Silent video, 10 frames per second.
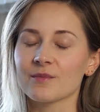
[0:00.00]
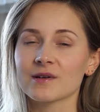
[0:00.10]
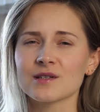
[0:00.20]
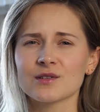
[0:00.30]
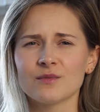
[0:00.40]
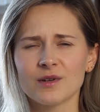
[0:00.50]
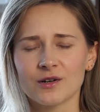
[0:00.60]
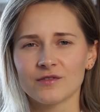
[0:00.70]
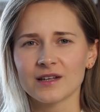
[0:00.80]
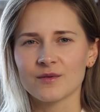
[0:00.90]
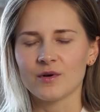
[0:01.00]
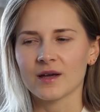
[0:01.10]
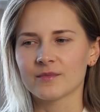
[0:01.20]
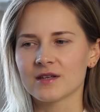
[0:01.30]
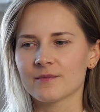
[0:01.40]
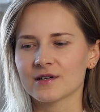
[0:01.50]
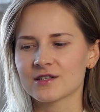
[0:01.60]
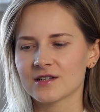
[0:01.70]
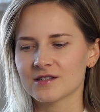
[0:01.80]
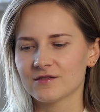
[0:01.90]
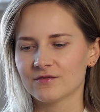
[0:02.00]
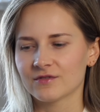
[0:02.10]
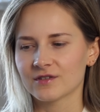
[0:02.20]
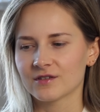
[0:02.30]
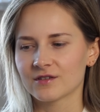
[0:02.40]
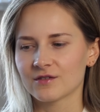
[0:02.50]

bardziej skomplikowane, bo jakby nie patrzeć w